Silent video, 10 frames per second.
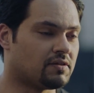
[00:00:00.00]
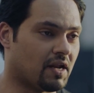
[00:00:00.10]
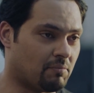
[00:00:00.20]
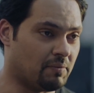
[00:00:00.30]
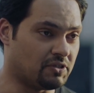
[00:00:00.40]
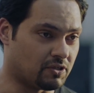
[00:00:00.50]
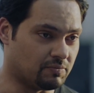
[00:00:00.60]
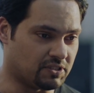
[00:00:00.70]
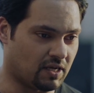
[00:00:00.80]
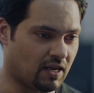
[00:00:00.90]
تربى
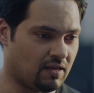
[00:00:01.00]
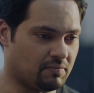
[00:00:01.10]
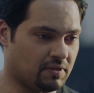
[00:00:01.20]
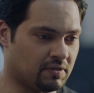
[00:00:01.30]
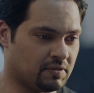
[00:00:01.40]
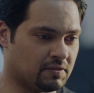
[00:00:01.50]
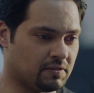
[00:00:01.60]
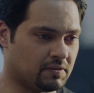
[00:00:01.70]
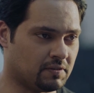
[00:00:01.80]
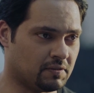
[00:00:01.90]
بعزكم إن شاء الله
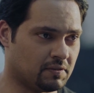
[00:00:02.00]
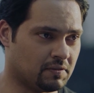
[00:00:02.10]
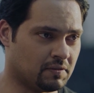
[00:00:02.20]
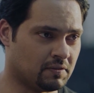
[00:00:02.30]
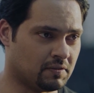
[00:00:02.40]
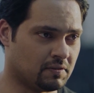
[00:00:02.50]
عمي تربى بعز